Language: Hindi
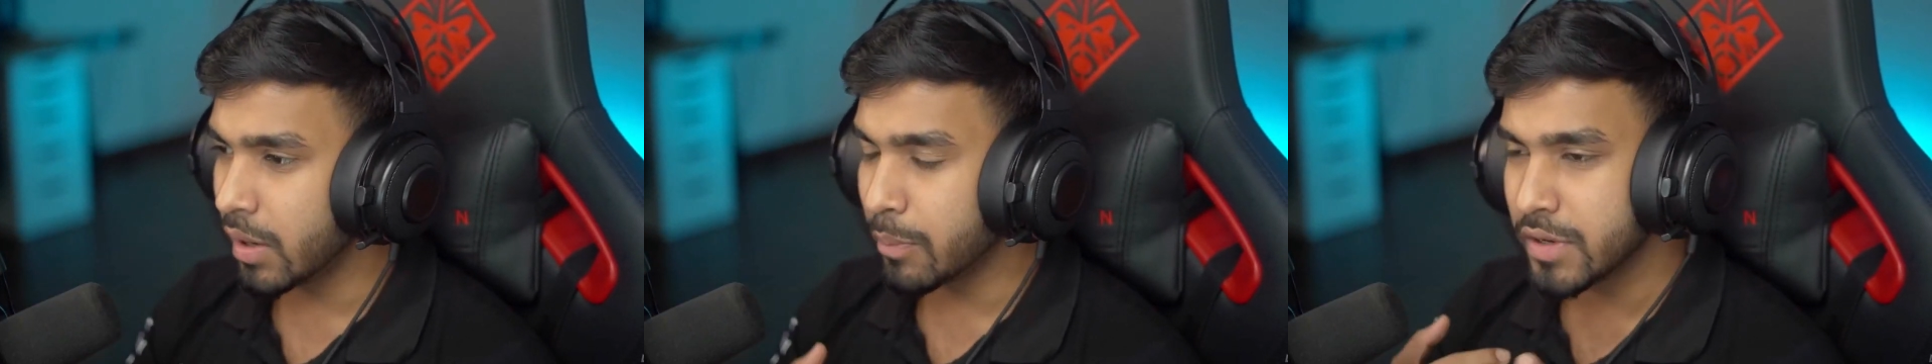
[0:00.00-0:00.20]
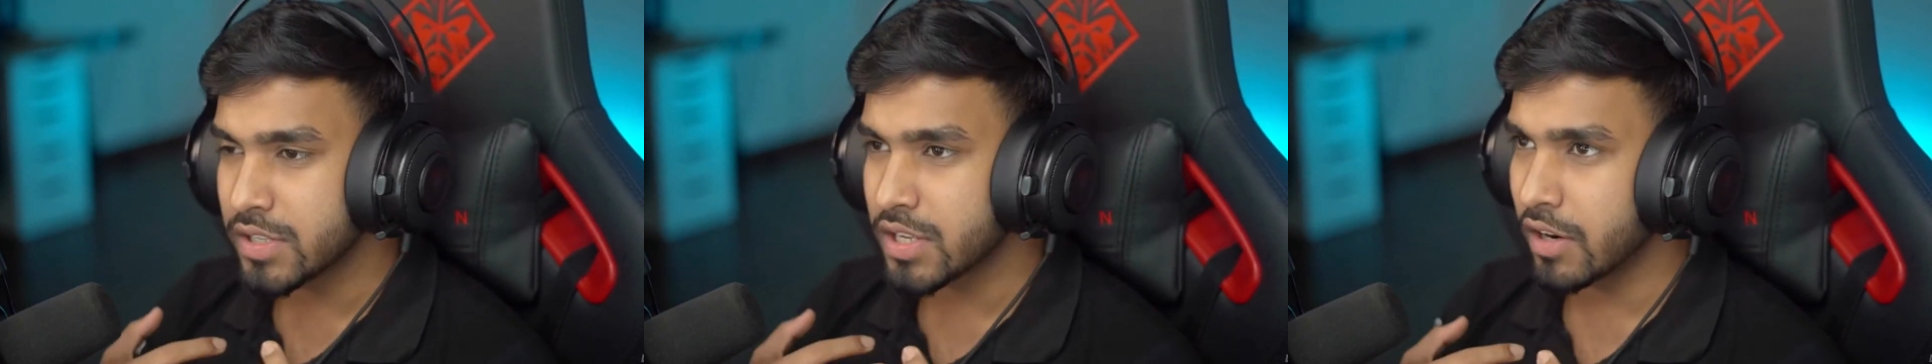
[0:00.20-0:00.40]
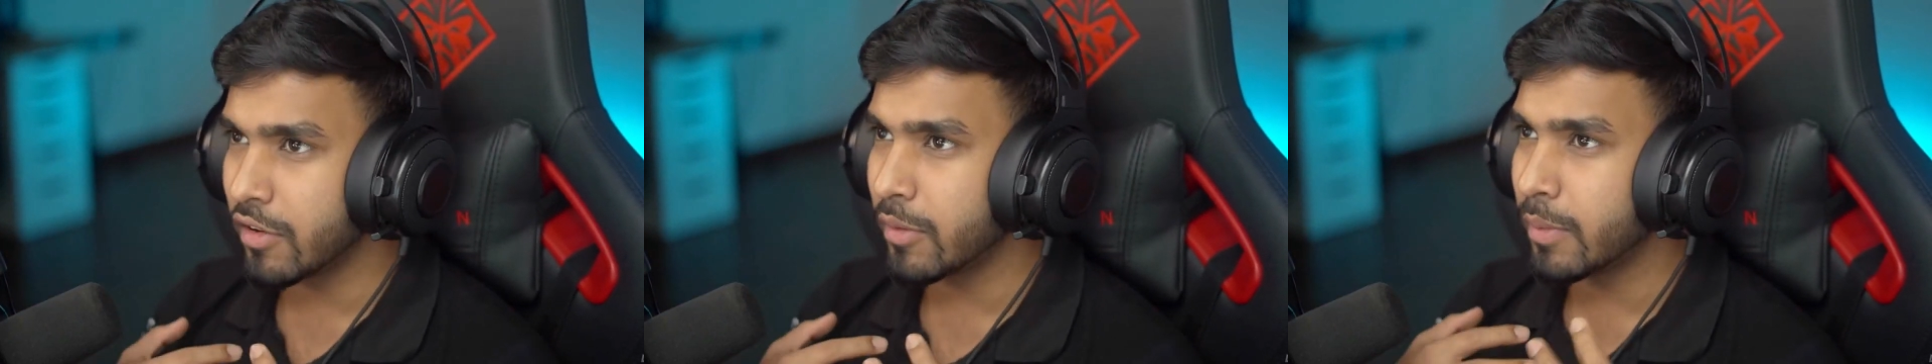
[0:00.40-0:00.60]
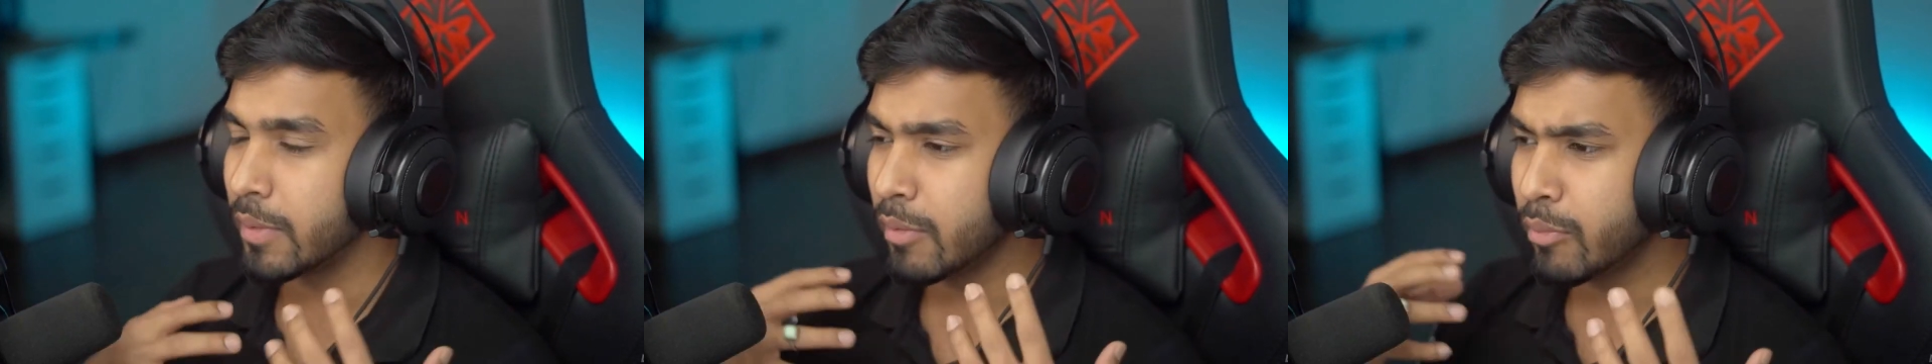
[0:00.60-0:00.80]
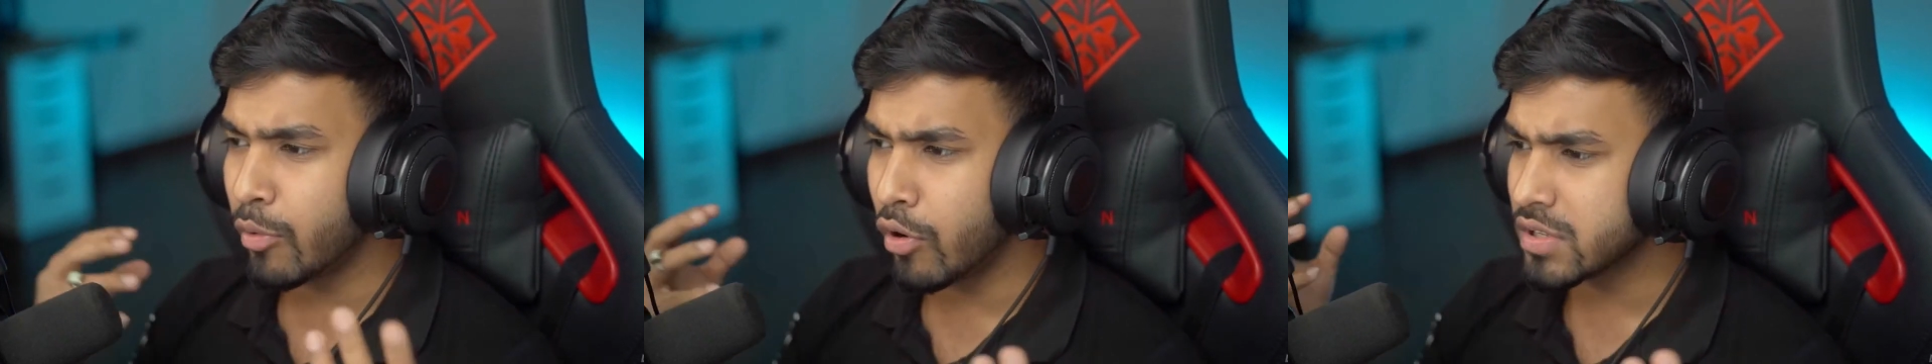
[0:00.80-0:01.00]
अपने सर्वर पे
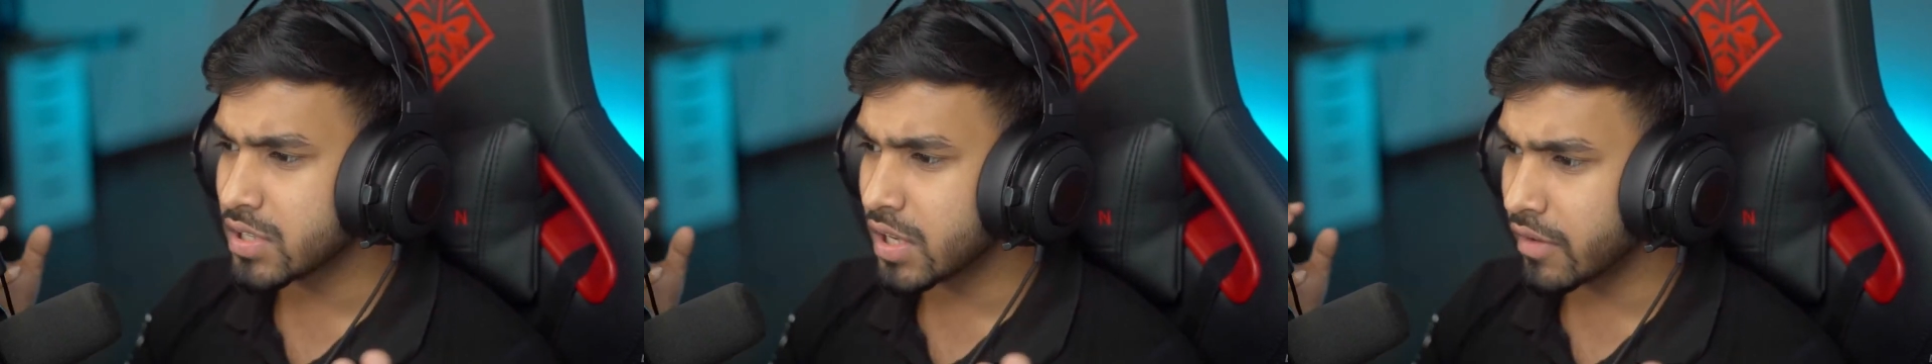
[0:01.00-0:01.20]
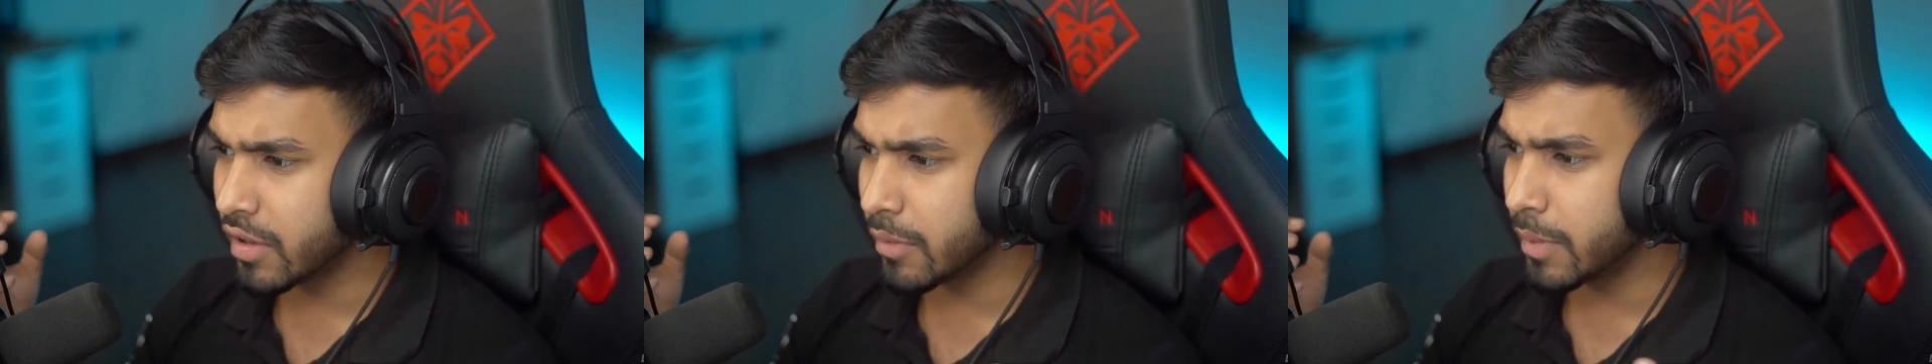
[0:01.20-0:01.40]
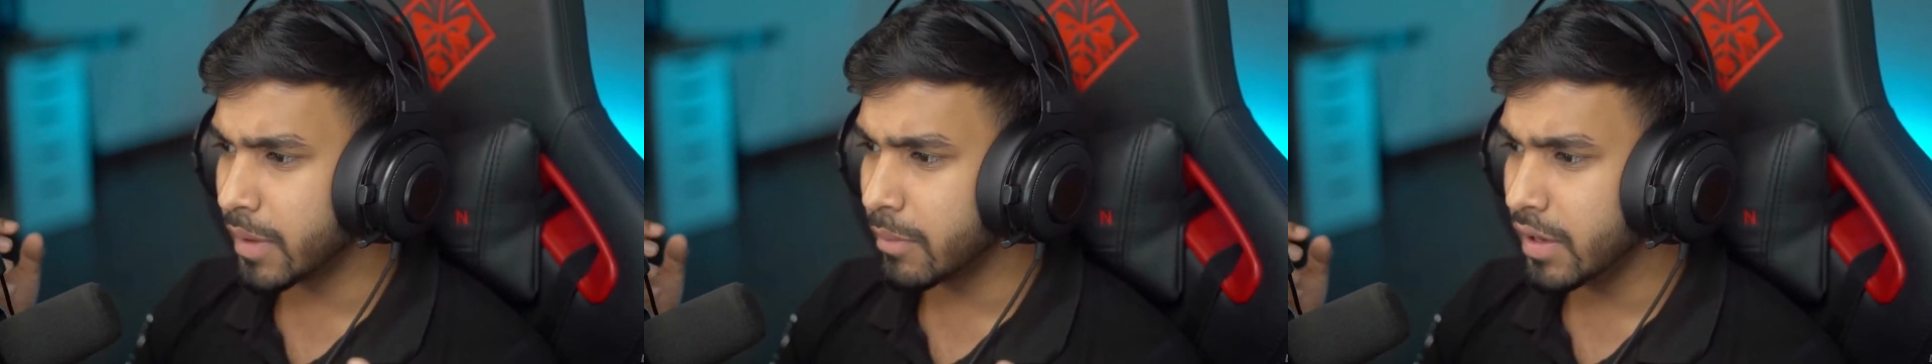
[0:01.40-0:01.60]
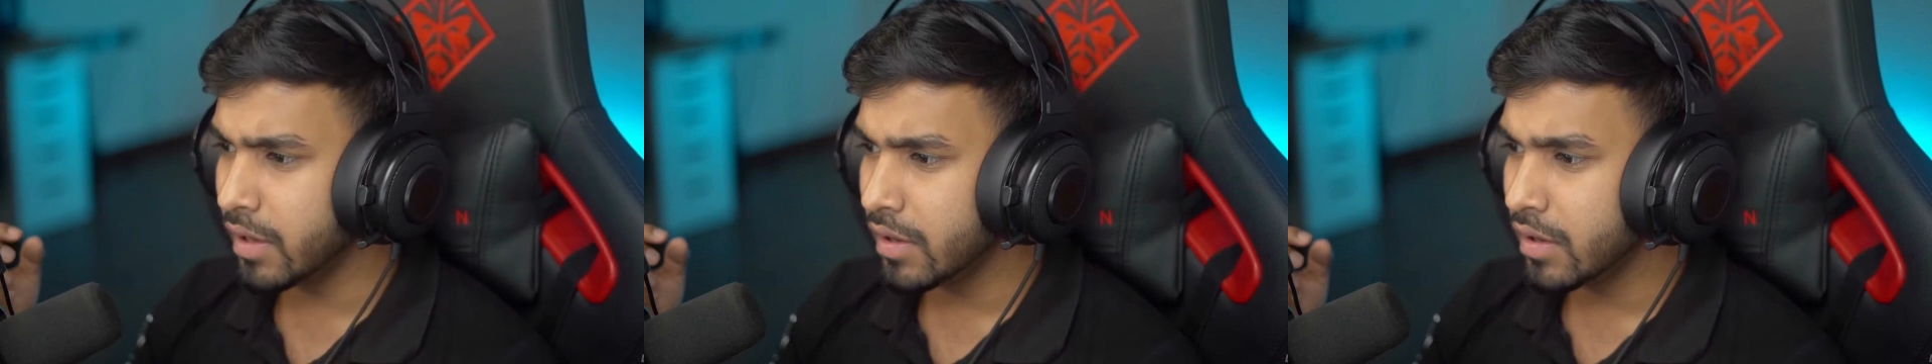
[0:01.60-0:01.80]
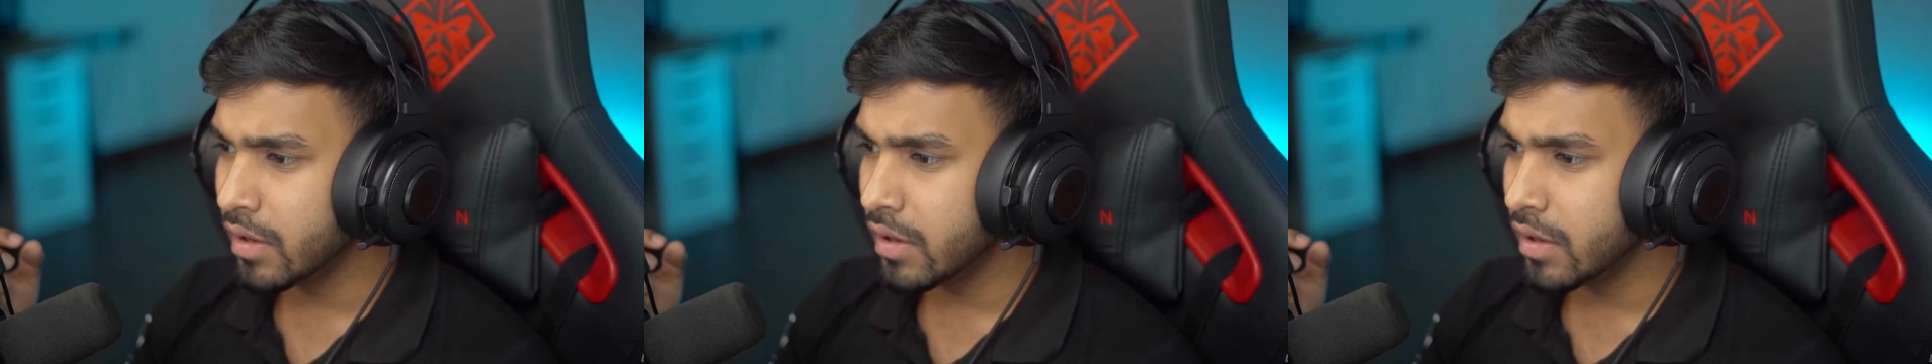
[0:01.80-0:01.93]
भी बहुत सर्वर पे भी